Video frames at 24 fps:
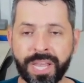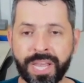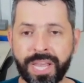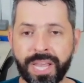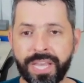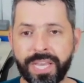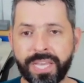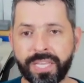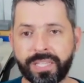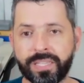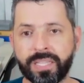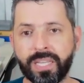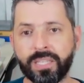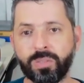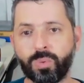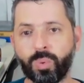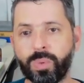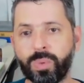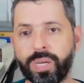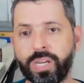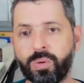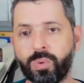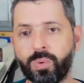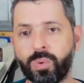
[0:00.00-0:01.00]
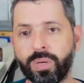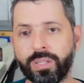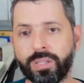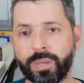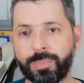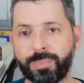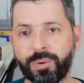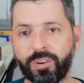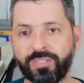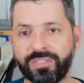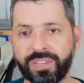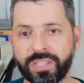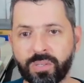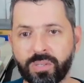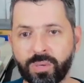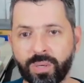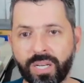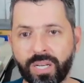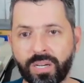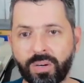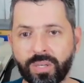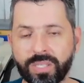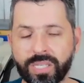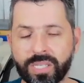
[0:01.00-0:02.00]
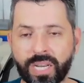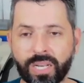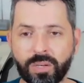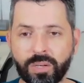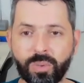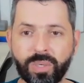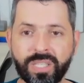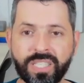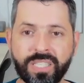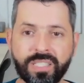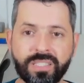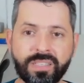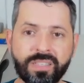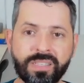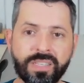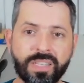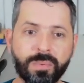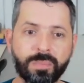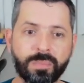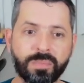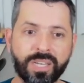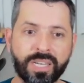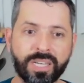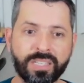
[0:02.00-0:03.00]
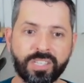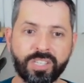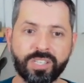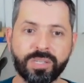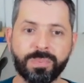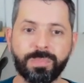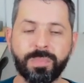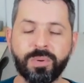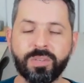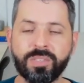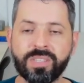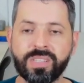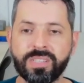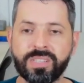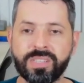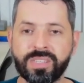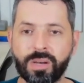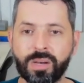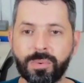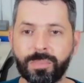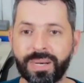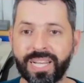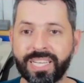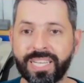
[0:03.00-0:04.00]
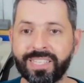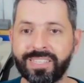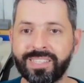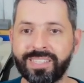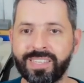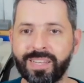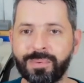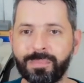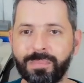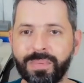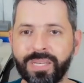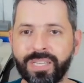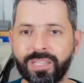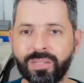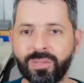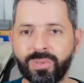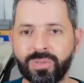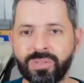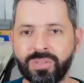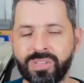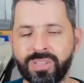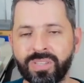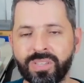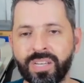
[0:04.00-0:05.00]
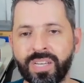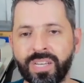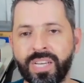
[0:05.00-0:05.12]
E tanto eu quanto a professora Rosa Carolina estamos à disposição para recebê-los